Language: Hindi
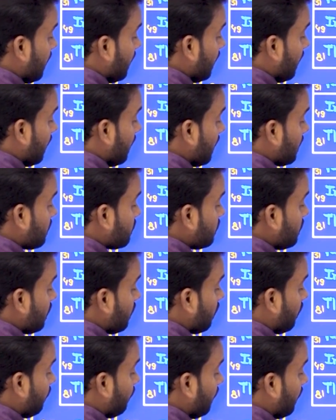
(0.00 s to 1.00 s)
है
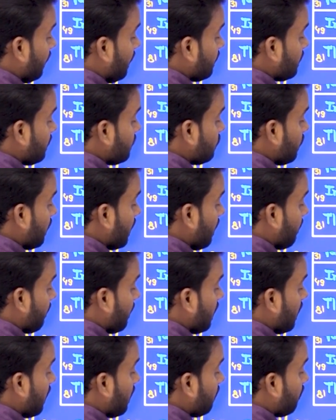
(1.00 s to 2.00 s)
इलेक्ट्रॉनिक कॉन्फ़िगरेशन जो है
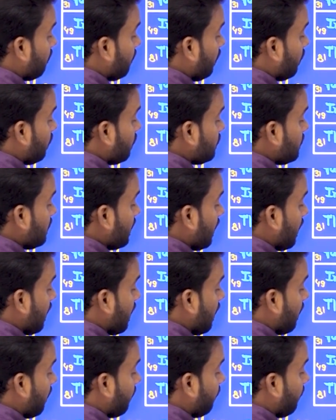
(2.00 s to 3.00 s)
आपका बिकॉज ये
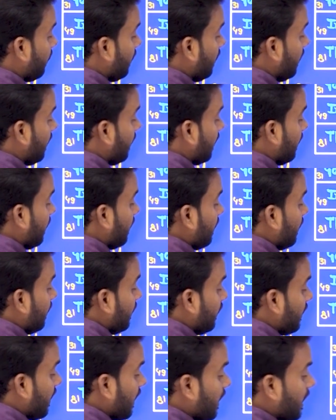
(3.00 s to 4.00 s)
हाफ फील्ड है
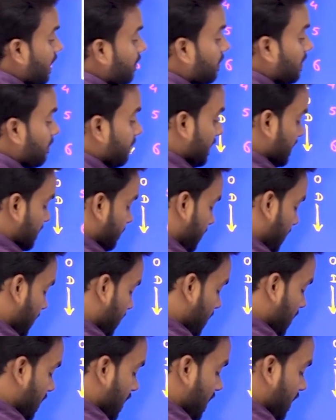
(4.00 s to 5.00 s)
क्या है आपके पास में
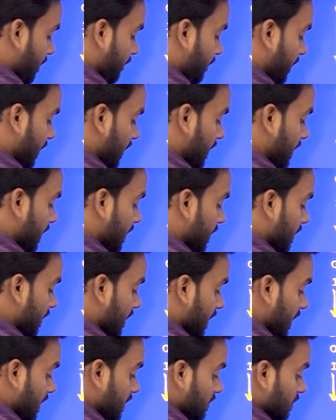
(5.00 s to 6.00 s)
हाफ फील्ड है
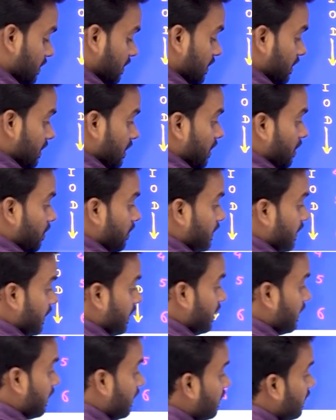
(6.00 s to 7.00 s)
राइट
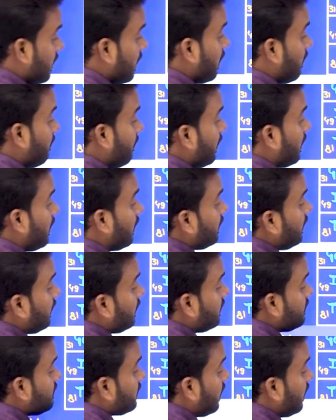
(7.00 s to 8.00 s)
देखिएगा यहाँ पे अगर
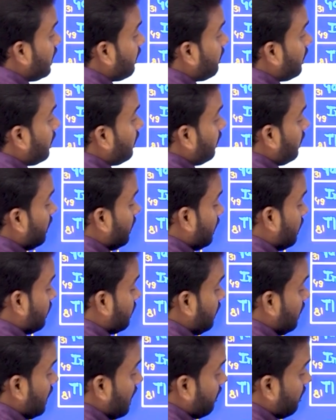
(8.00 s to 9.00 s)
देखना चाहें अपन
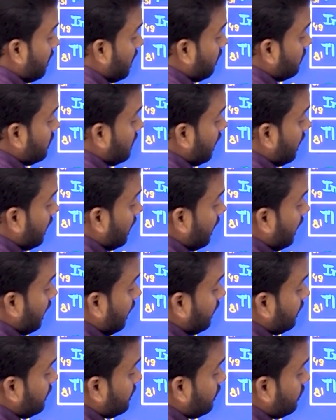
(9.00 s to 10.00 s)
तो ये आपका हो जाएगा
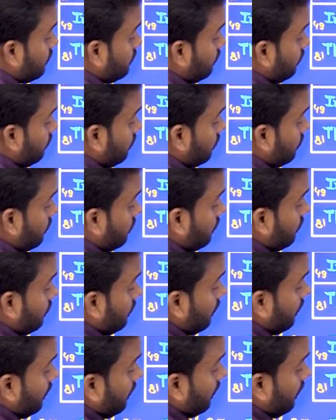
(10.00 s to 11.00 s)
एन एस टू
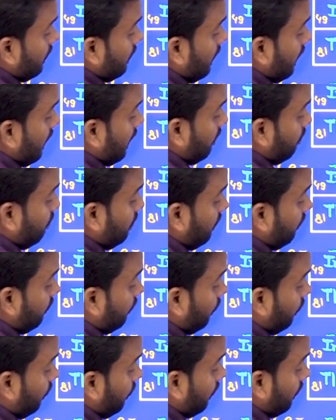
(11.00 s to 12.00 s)
एन पी
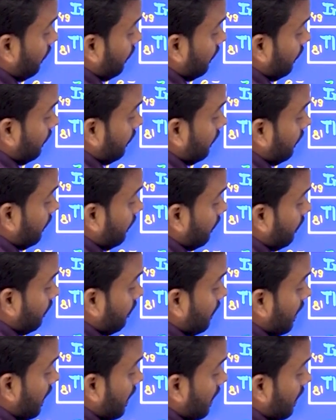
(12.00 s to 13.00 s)
फोर
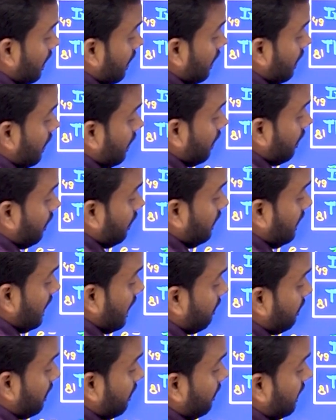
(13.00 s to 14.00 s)
ओके ये
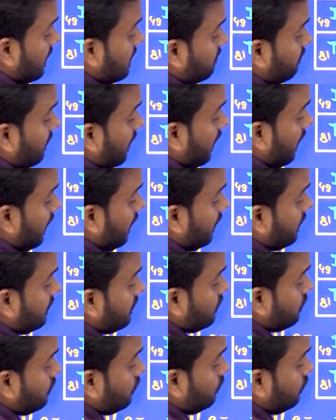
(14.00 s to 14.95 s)
आपके पास में एन एस